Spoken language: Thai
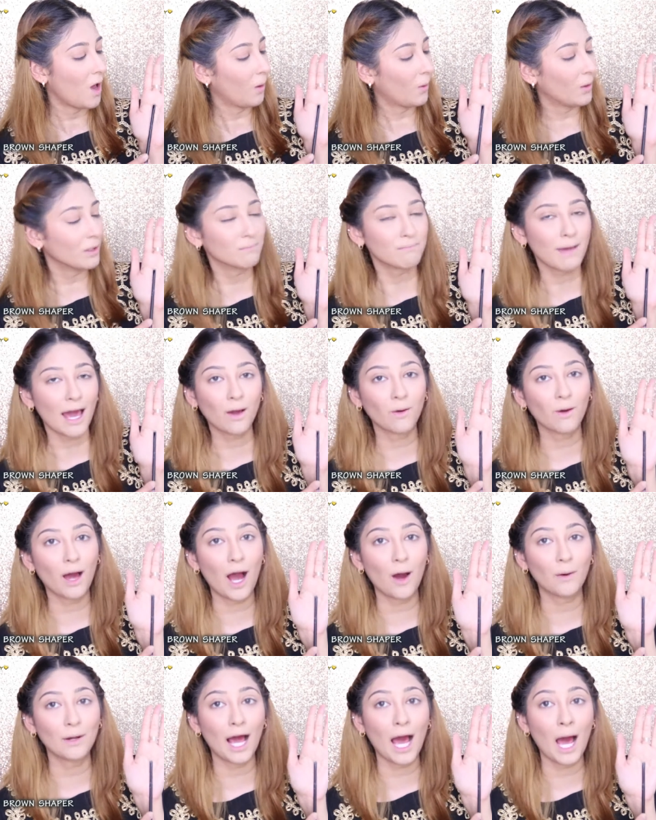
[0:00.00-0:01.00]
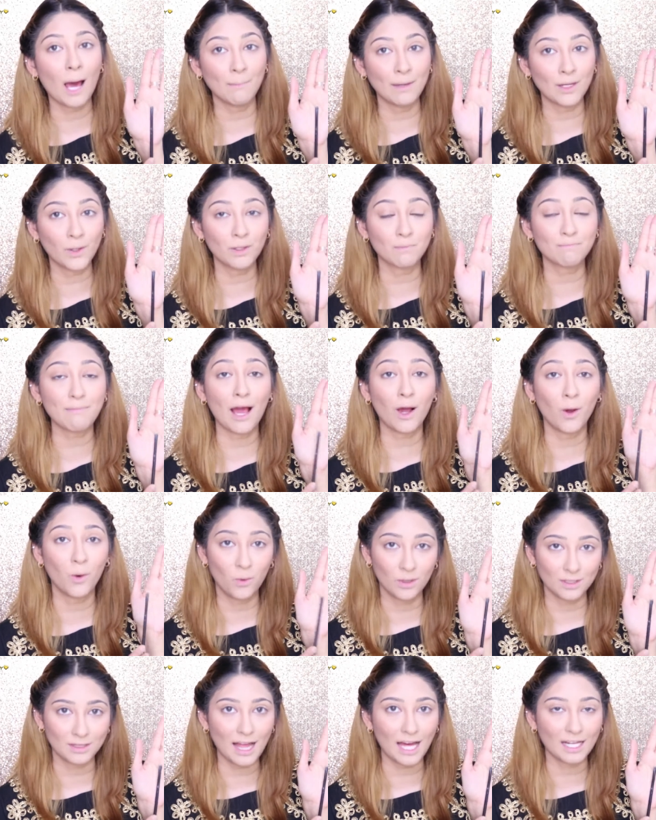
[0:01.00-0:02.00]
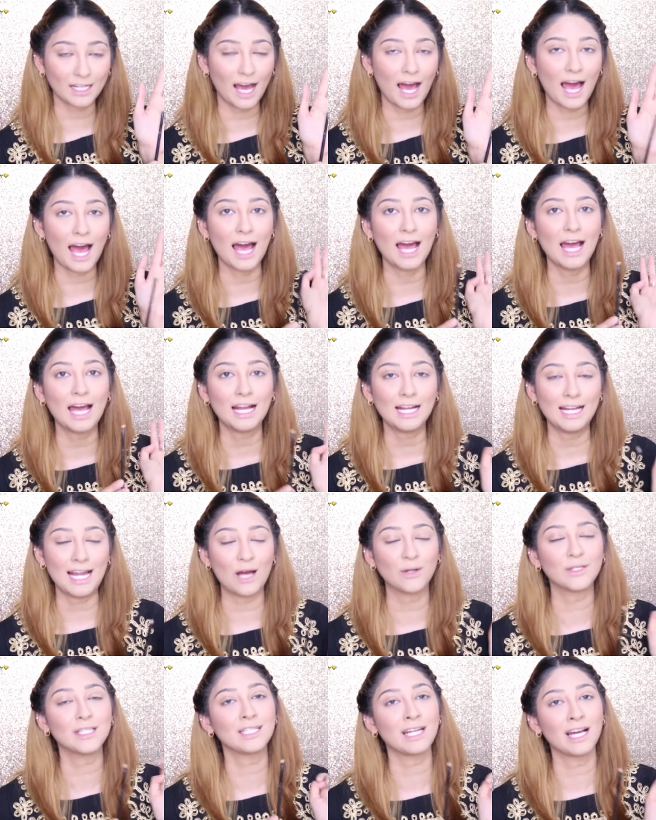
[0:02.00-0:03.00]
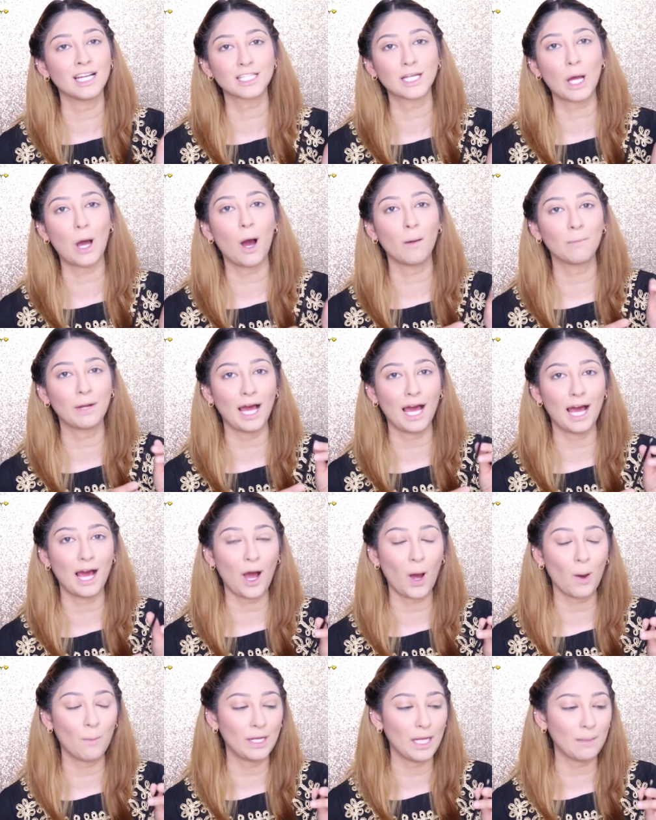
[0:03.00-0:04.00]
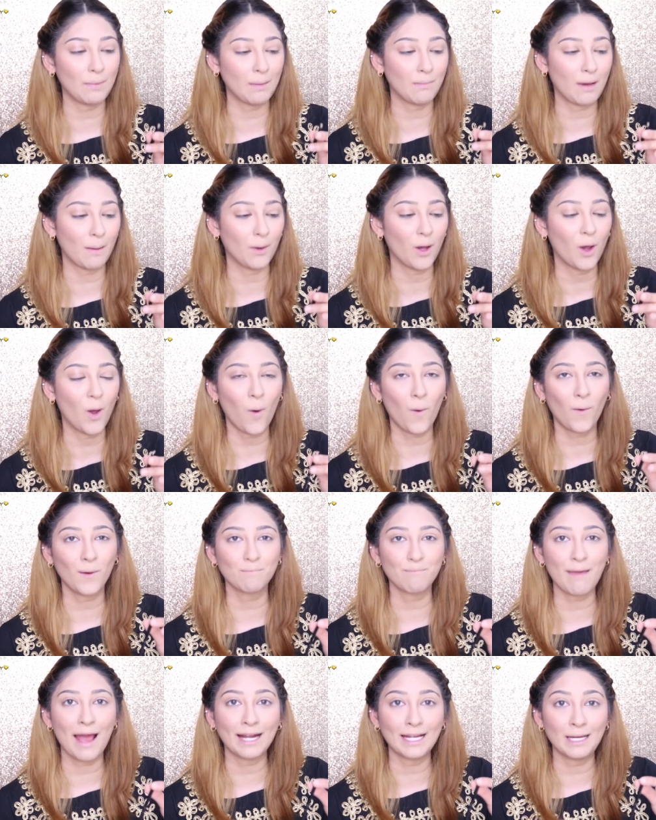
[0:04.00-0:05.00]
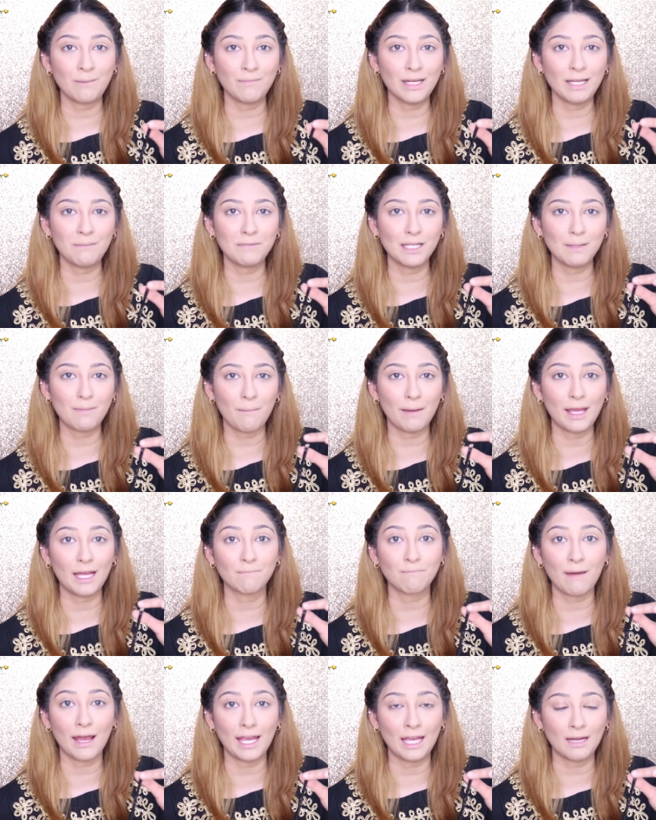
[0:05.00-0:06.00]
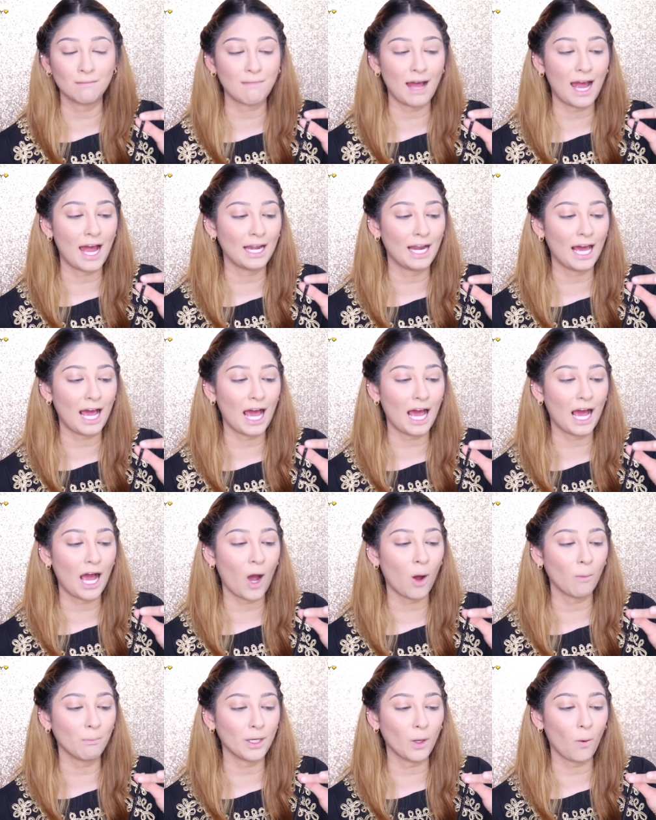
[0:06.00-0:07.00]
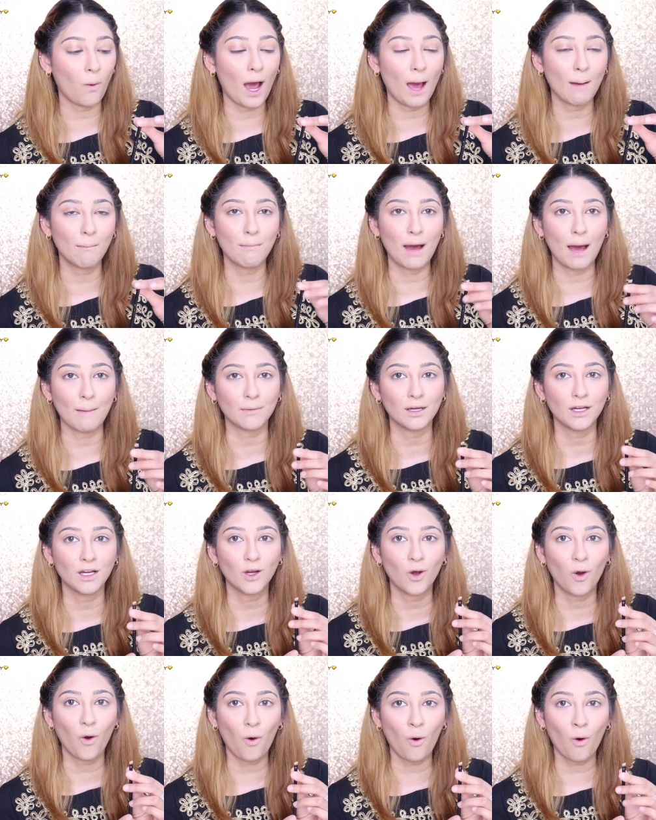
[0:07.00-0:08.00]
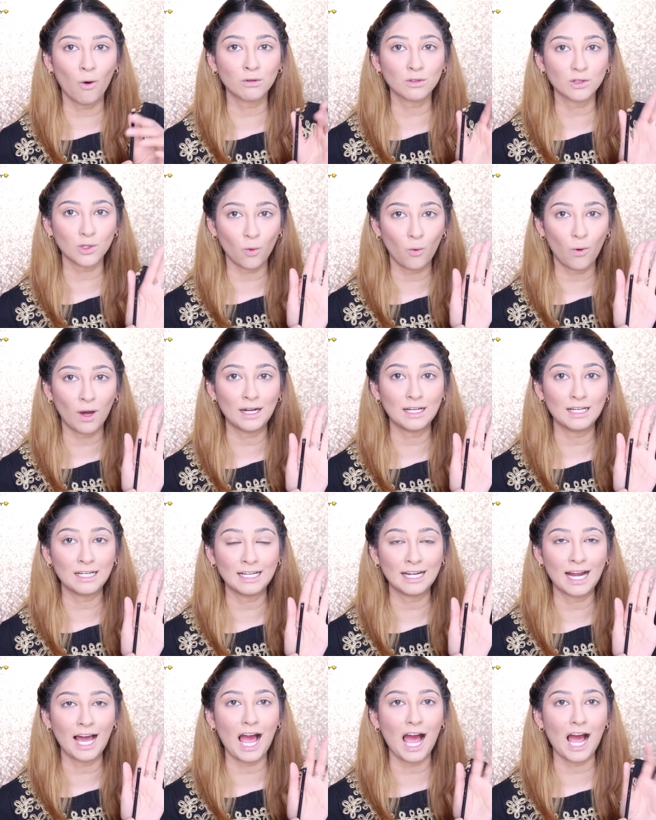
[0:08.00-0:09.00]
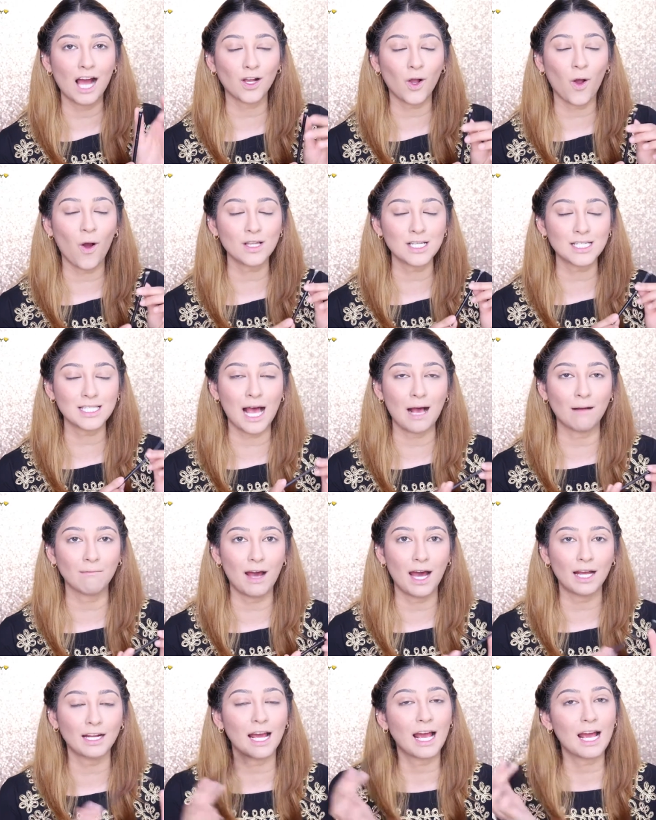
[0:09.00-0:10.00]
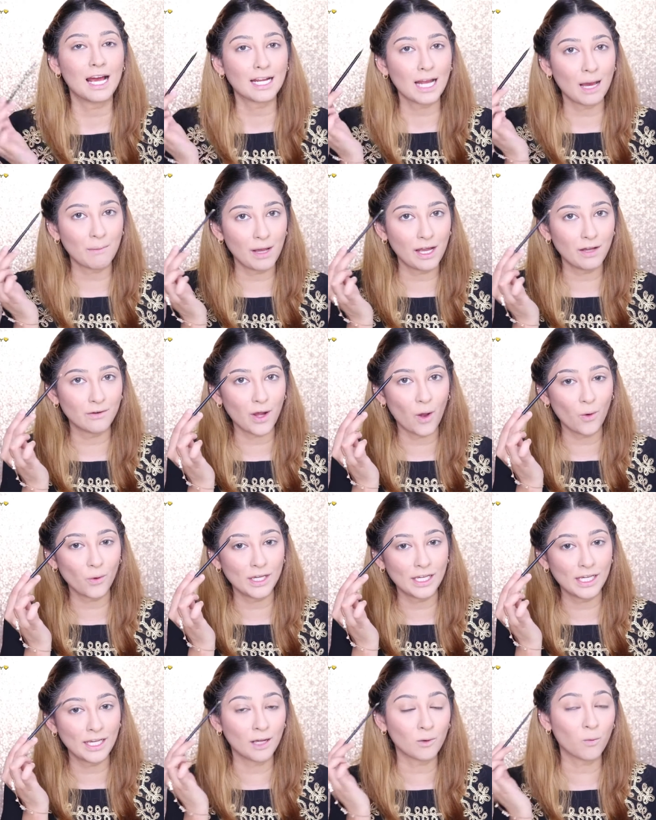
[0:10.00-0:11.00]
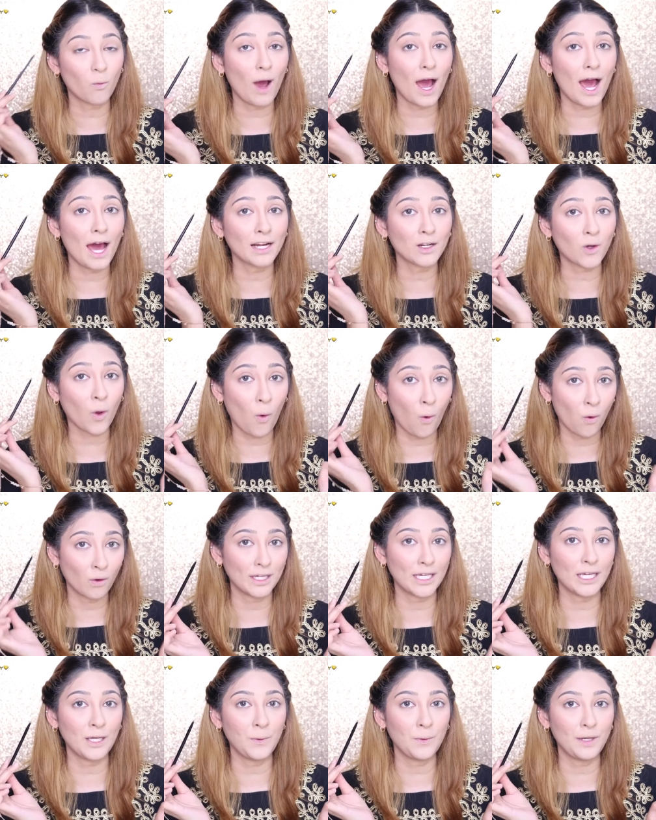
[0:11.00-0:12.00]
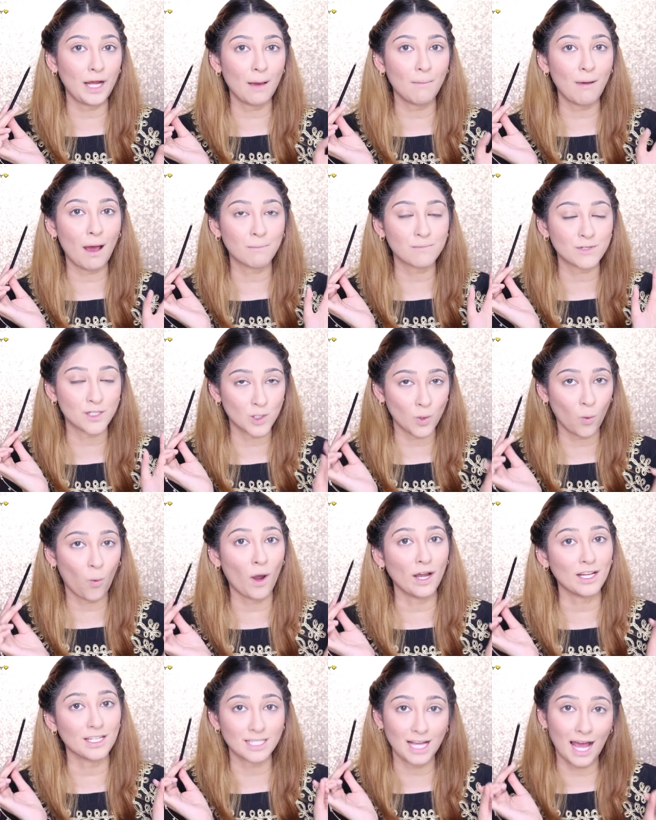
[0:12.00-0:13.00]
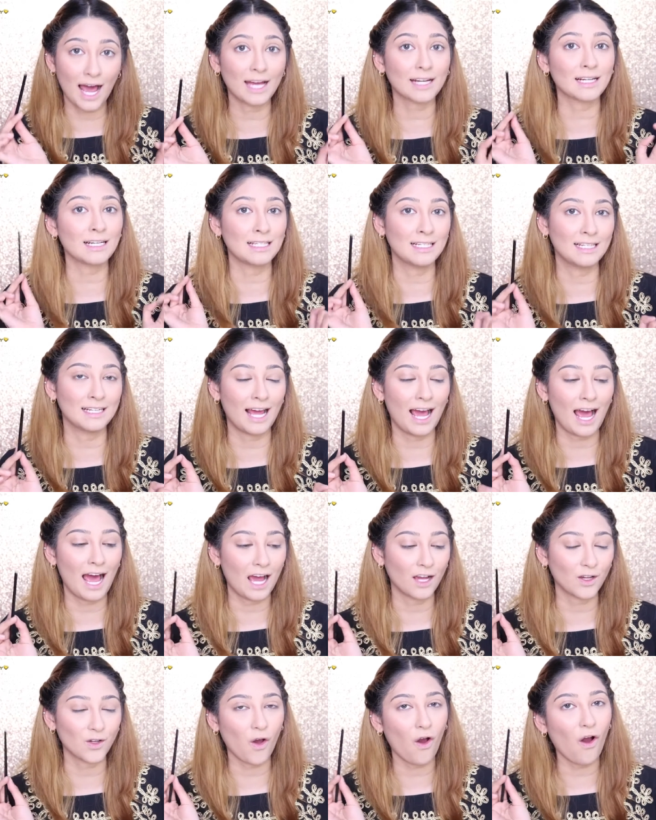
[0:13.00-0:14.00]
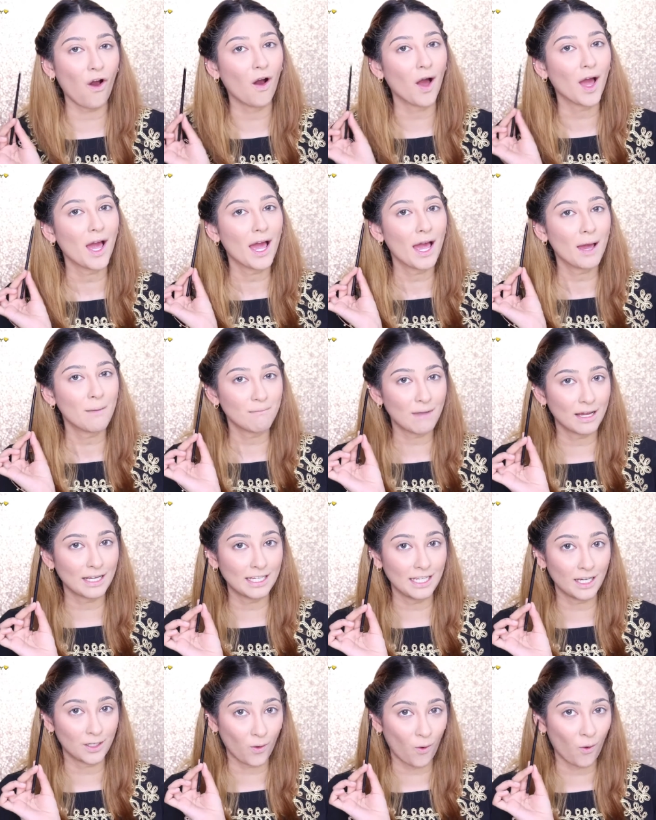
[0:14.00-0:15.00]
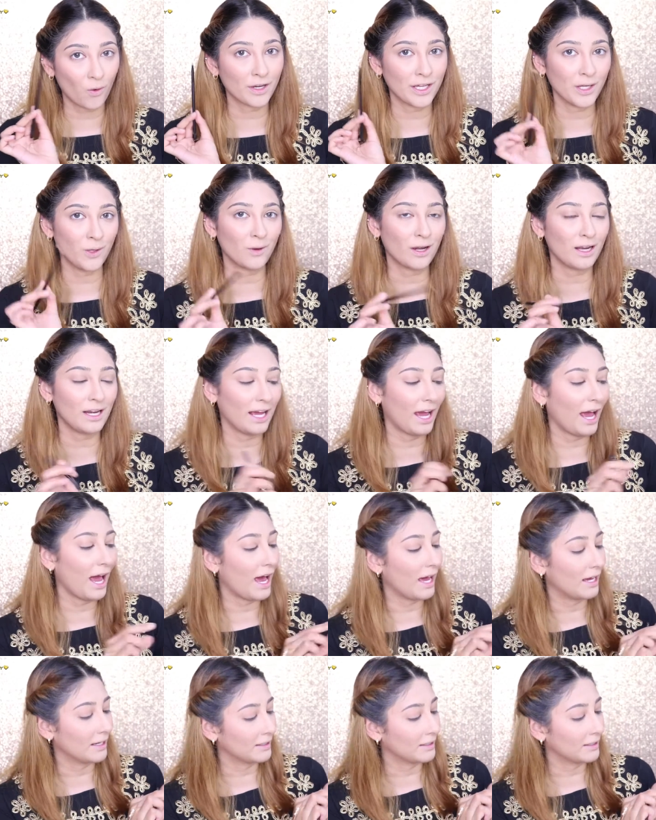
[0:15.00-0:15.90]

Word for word: ขนแป้งของเขานะคะ เป็นขนแป้งหัวตัดค่ะ แล้วที่นาชอบนะคะเขาไม่ได้เป็นแบบขนแป้งนิ่มๆที่แบบเอ็นไปเอ็นมานะคะเขามีความแบบคงตัวเลยนะคะ ก็จะสามารถทำให้เราเขียนวาดคงคิ้วได้แบบสวยชัดเลยนะคะ ก็มาเขียนคงคิ้วกันเลยค่ะ